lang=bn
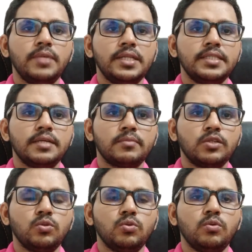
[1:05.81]
বেলজিয়াম
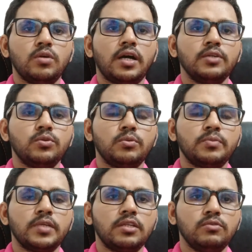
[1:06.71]
কিন্তু
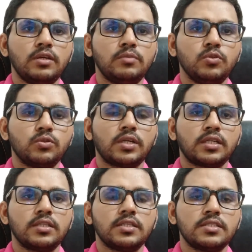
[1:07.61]
ইউরোপিয়ান ইউনিয়নভুক্ত
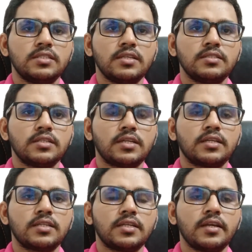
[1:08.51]
একটা দেশ সিএনজিন
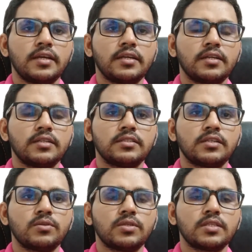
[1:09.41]
কান্ট্রি এখানে
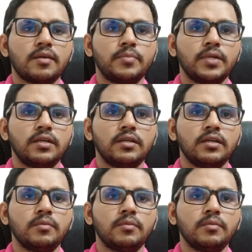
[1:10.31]
যেটা রয়েছে আপনার